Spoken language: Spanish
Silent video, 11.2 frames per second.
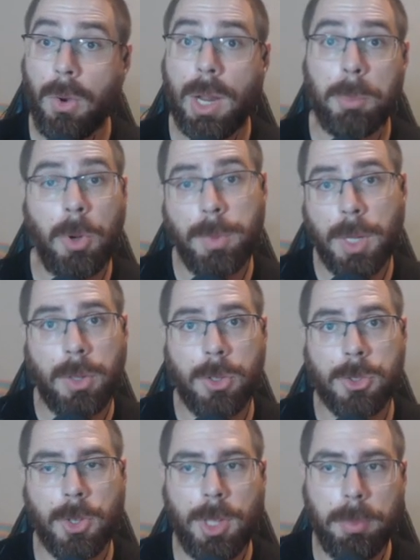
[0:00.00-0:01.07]
Hola, muy buenas a
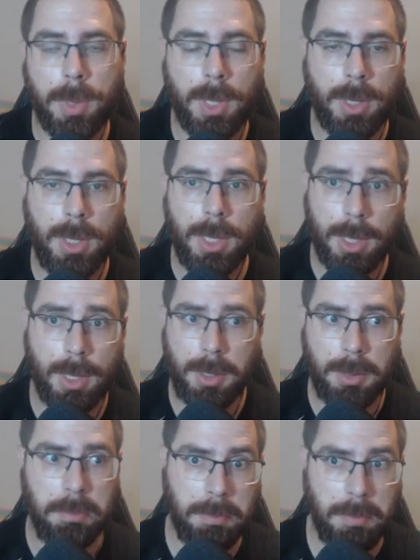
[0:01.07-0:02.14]
todos, soy Nipper
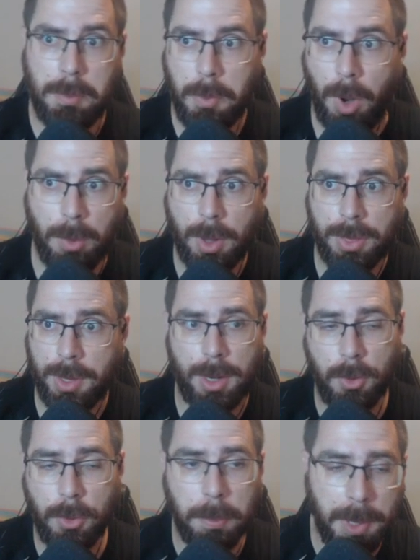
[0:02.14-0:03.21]
y vuelvo a
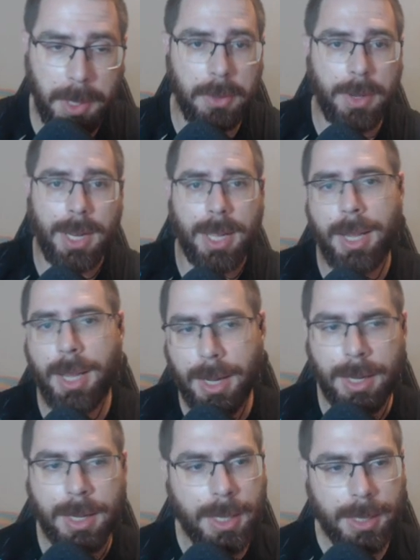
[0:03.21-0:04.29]
hacer un vídeo en el
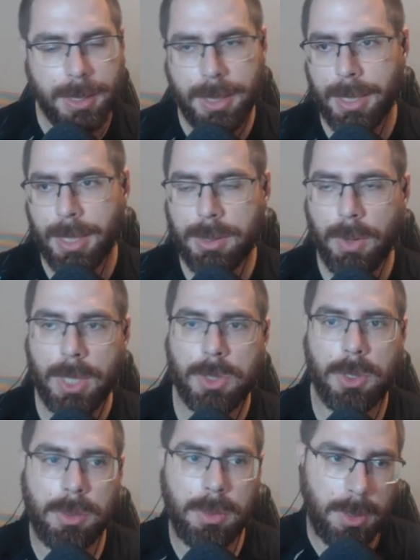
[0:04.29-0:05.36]
canal. En esta
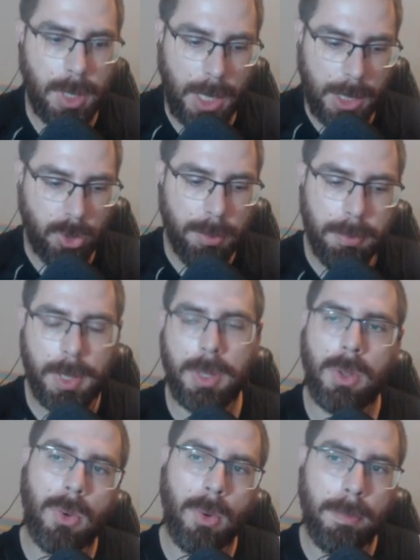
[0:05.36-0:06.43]
ocasión es un
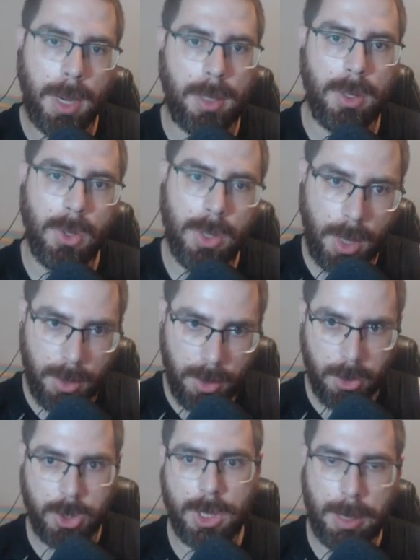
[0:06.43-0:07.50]
vídeo compartido de
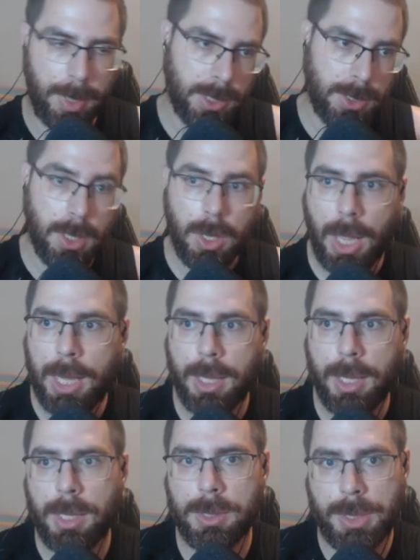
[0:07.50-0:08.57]
dos temas. El
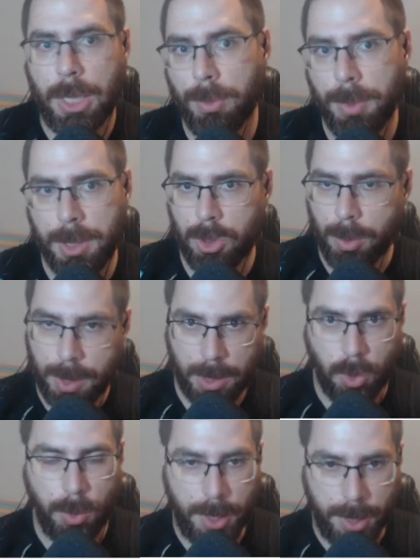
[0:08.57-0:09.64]
de Shadowverse lo voy a
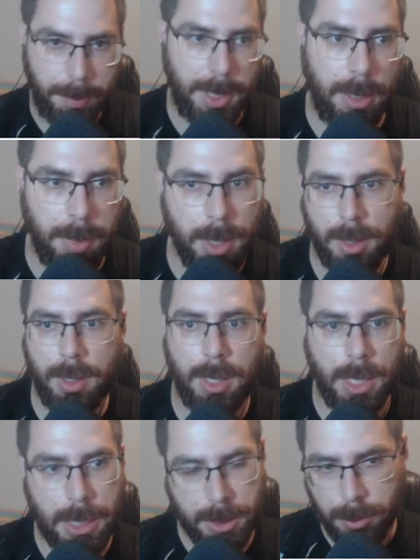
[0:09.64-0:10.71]
cubrir rápidamente
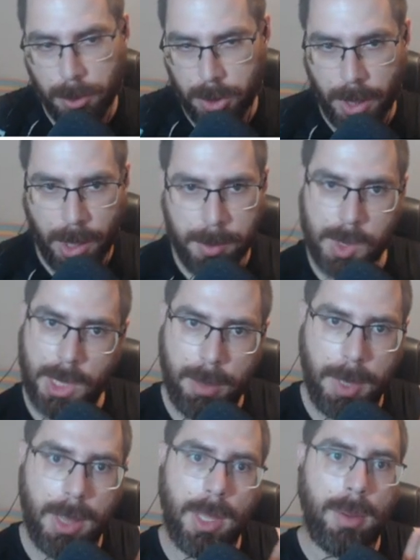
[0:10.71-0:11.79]
y así nos dedicamos
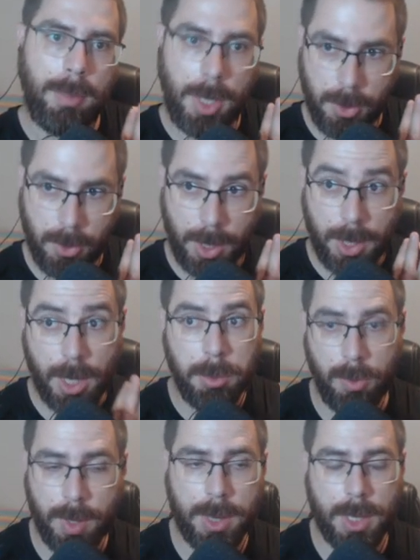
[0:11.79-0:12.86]
enteramente al vídeo de Grand
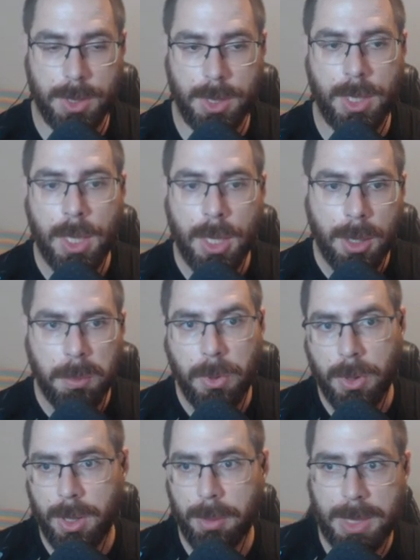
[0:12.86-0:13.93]
Blue Fantasy
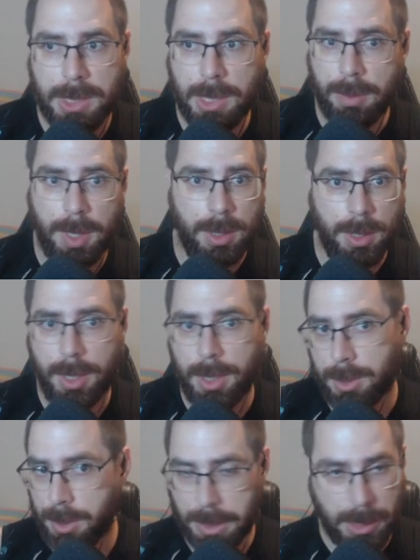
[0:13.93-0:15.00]
porque básicamente
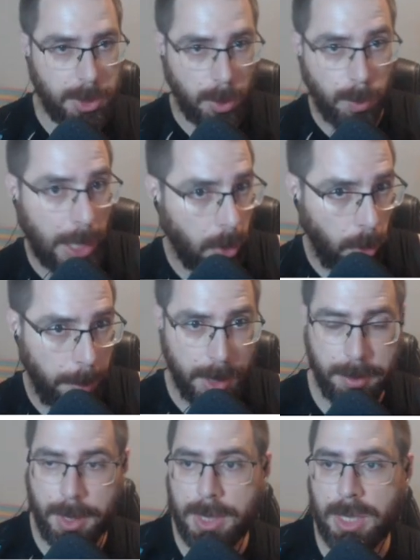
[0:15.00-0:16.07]
estamos en una
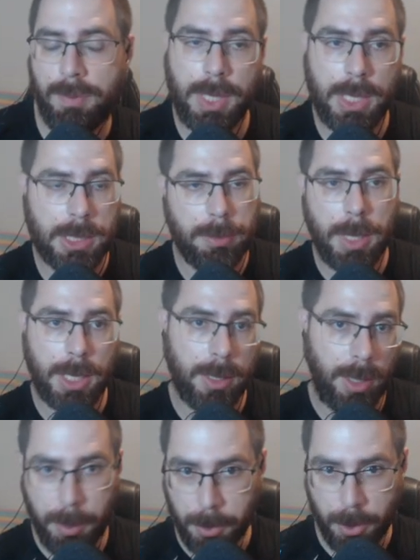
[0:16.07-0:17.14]
copa, este fin de semana
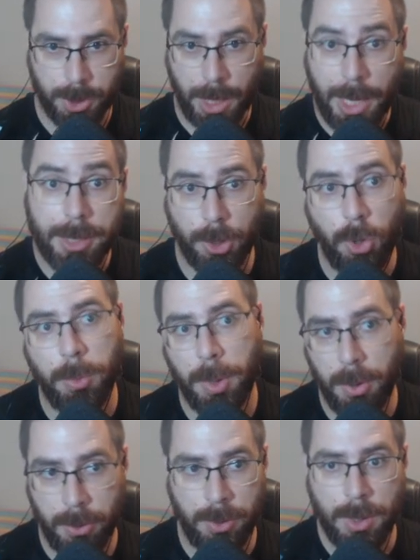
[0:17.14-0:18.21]
tenemos el
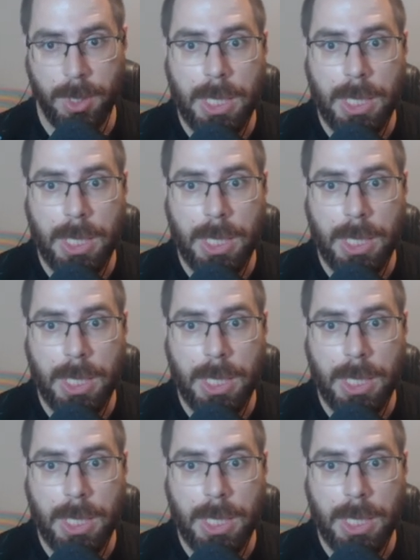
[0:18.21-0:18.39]
SVO